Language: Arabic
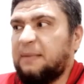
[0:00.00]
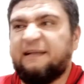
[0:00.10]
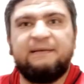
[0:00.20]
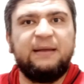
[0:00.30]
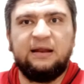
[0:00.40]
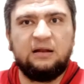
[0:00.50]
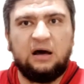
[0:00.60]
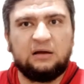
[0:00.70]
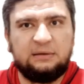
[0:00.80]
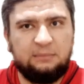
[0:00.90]
ماكسيمين
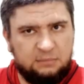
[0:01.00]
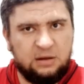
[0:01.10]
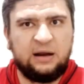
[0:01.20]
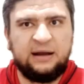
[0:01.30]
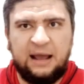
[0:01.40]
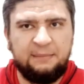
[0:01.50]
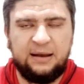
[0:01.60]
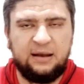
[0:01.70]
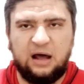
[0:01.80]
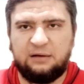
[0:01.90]
النهارده الراجل
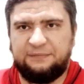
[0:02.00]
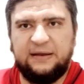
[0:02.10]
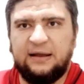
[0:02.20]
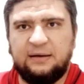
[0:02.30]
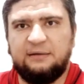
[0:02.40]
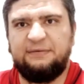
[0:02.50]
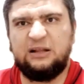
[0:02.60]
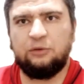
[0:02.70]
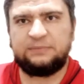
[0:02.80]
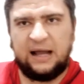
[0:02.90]
عمل حرفيا
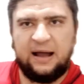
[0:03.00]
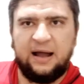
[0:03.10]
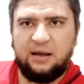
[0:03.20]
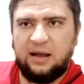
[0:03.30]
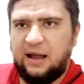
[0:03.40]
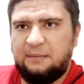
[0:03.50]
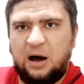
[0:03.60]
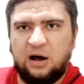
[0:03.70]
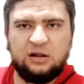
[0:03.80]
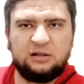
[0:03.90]
فيديو بتاع
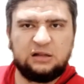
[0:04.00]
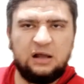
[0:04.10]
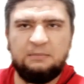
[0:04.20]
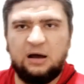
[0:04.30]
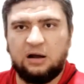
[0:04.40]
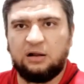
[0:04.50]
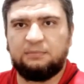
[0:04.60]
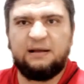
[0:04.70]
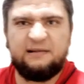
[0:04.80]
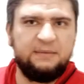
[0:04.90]
مهارات
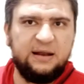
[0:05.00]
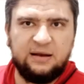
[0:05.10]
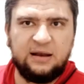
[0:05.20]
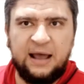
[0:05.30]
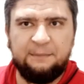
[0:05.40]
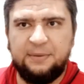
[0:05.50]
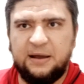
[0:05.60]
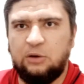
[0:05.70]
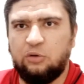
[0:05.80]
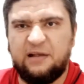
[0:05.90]
مهارات ماكسيمين لاعب
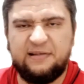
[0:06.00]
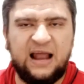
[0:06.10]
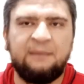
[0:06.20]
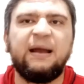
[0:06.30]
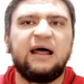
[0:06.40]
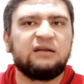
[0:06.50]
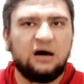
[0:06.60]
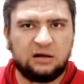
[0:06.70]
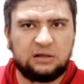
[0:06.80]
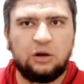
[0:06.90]
نيوكاسل عملها
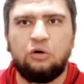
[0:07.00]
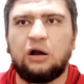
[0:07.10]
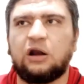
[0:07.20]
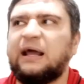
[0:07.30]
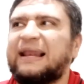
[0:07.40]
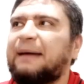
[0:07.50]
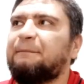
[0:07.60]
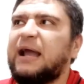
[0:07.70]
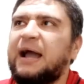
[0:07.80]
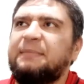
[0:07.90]
النهارده اللي هو الراجل
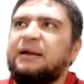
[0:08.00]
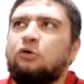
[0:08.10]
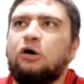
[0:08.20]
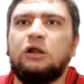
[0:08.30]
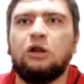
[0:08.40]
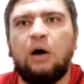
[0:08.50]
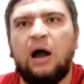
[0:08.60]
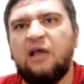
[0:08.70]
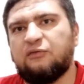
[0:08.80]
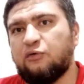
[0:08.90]
كان بيعمل كل اللي هو
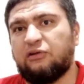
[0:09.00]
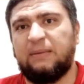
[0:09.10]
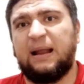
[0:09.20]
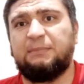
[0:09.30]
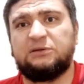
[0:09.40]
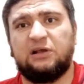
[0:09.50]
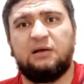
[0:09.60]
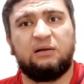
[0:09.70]
عايزه في نص ملعب